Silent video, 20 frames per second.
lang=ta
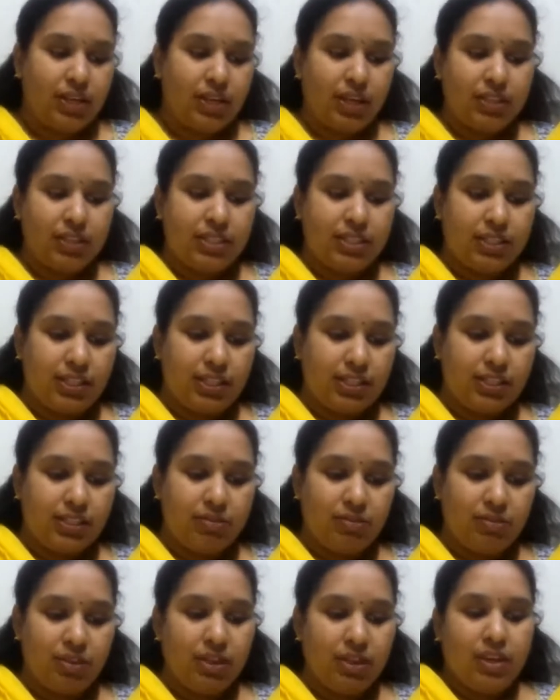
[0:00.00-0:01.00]
ராஜ்யத்துல இருந்து
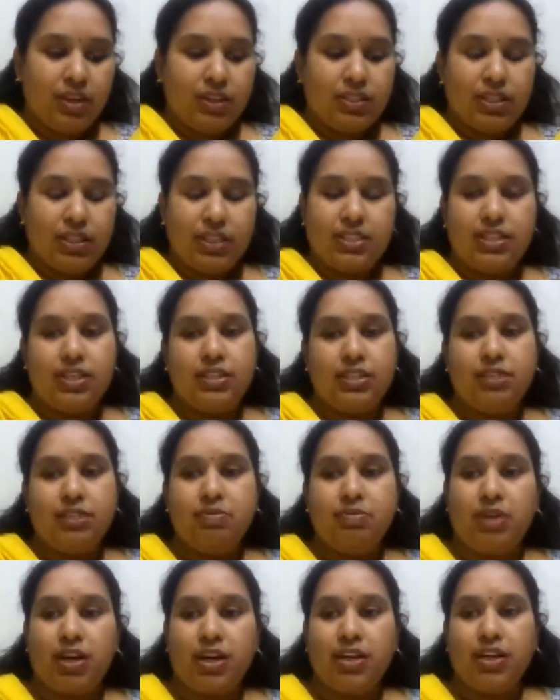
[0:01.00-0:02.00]
தசரத
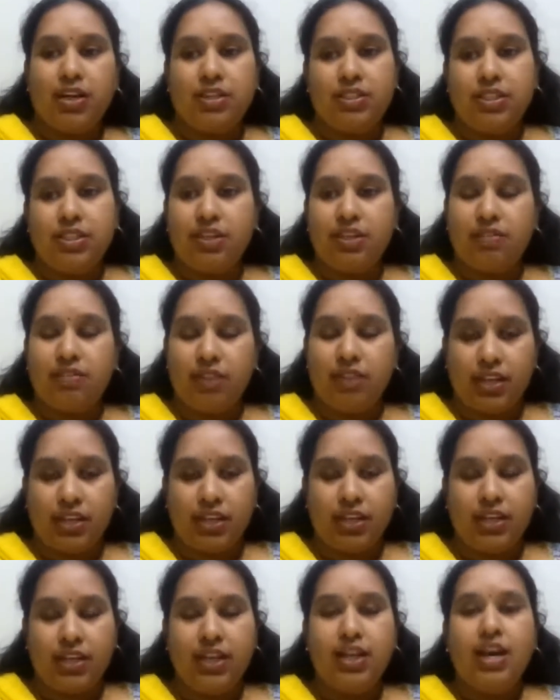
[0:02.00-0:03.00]
மகாராஜா தான்
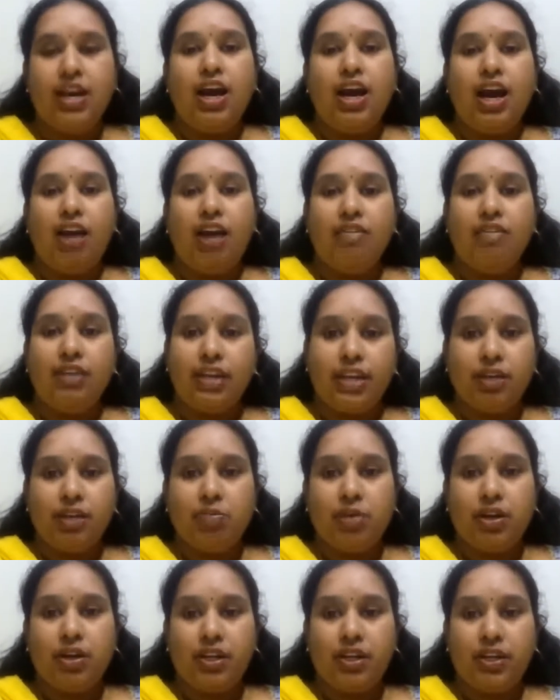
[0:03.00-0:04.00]
வர்றாங்க அவர் என்ன
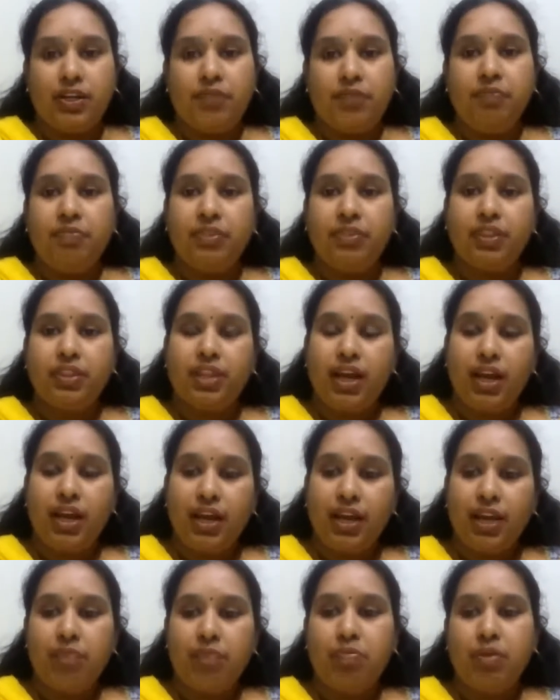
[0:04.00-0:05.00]
பண்றாரு நான்
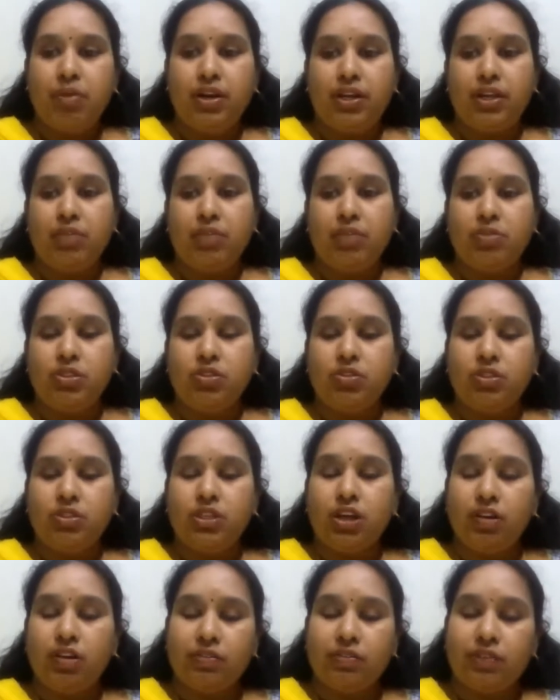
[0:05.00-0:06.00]
ஹெல்ப் பண்றேன் அப்படின்னு சொல்லிட்டு
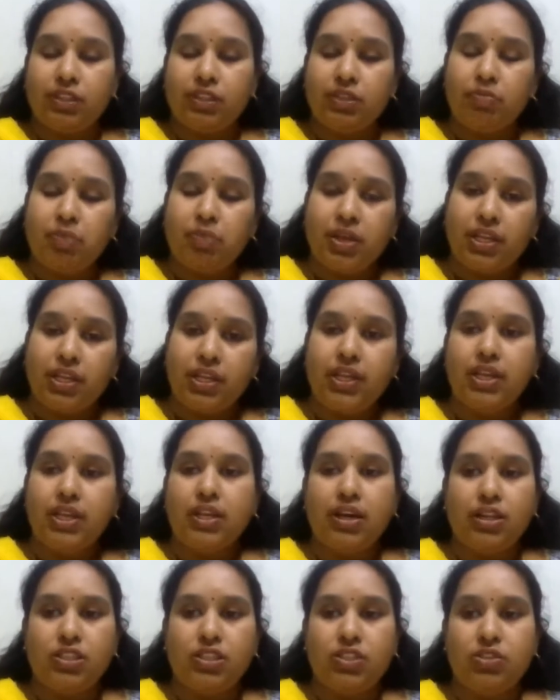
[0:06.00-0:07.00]
அவங்க வந்து பெரிய
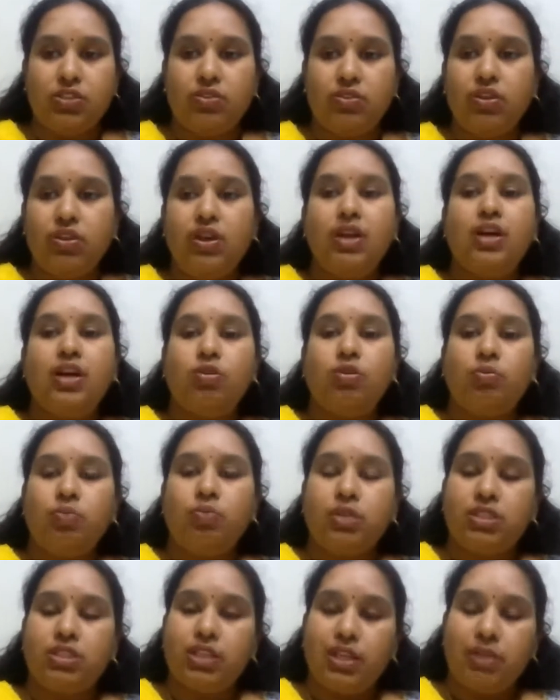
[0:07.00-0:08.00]
ராஜ்யம் ரொம்ப
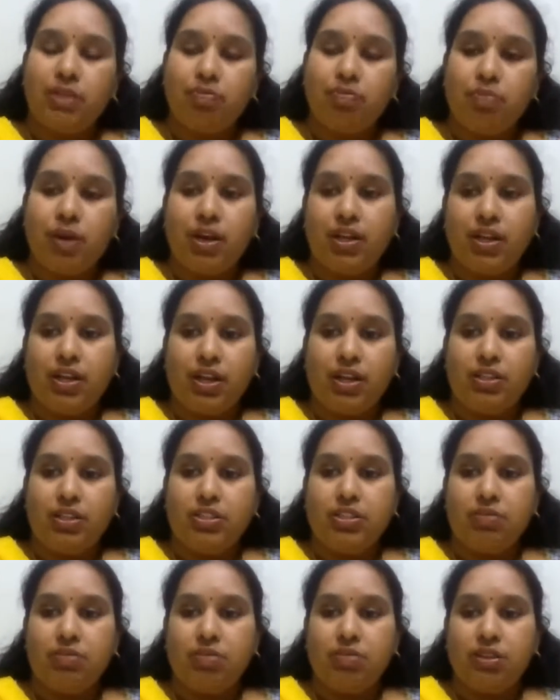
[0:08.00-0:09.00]
செழிப்பான
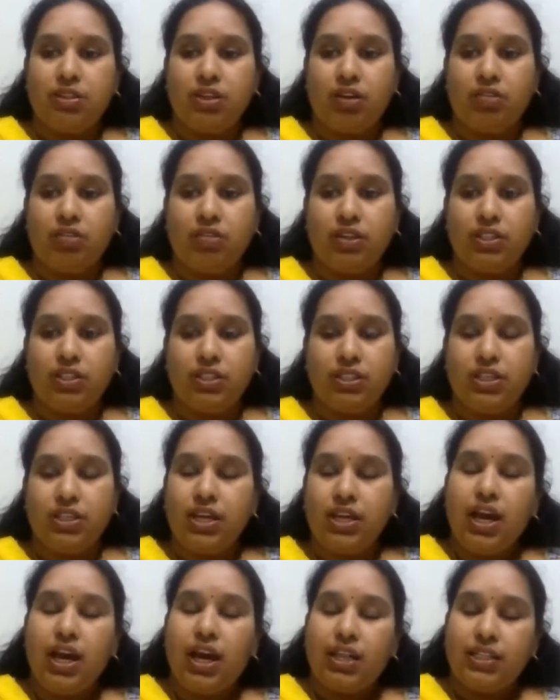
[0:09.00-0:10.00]
ராஜ்யம் அது அவங்களது
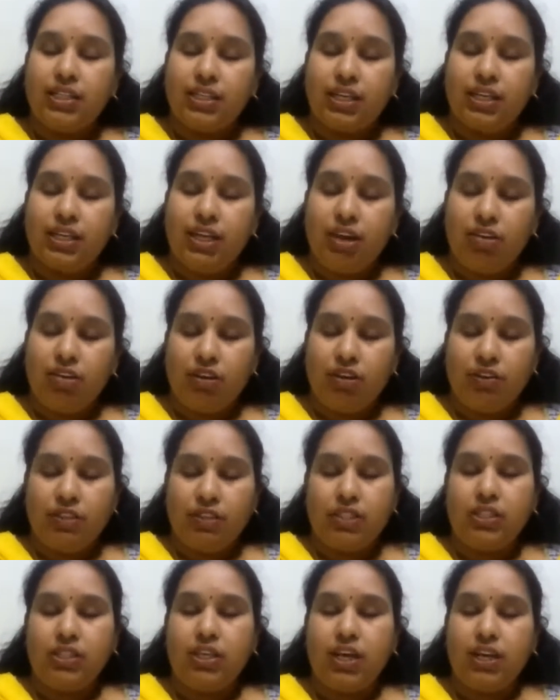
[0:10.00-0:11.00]
அதனால அவங்க
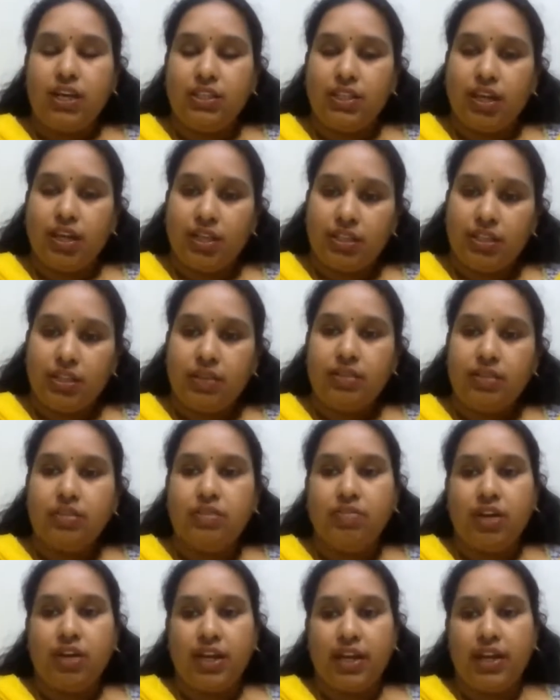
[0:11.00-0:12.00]
வந்து நான் தானிய
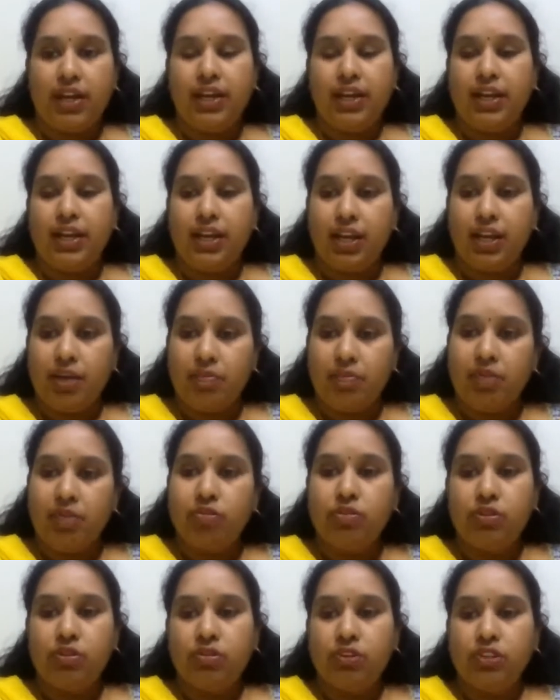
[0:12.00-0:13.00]
வகைகள் எல்லாமே
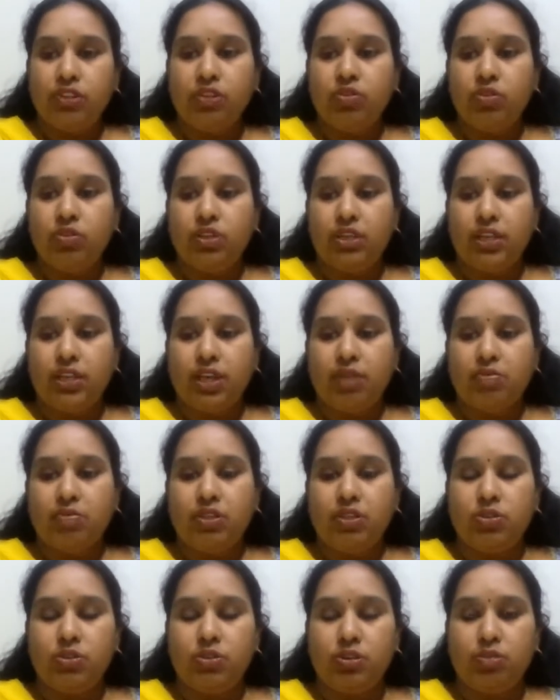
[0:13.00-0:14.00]
ஃபுட் வந்து கொடுக்குறேன்
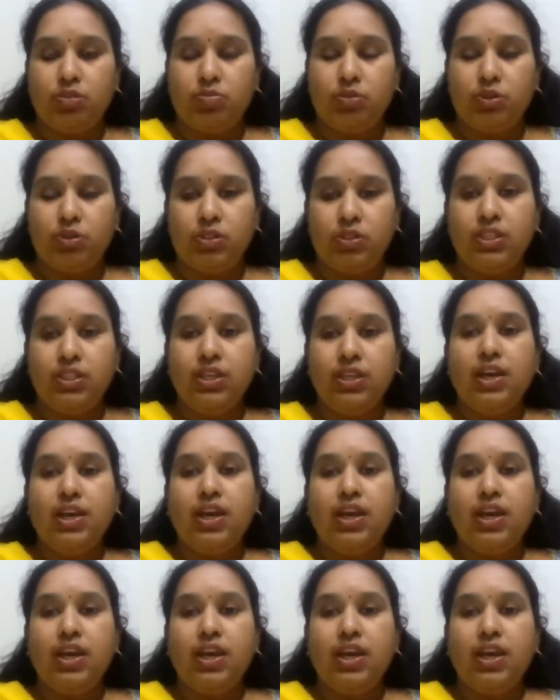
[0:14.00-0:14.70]
அப்படின்னு சொல்லும் பொழுது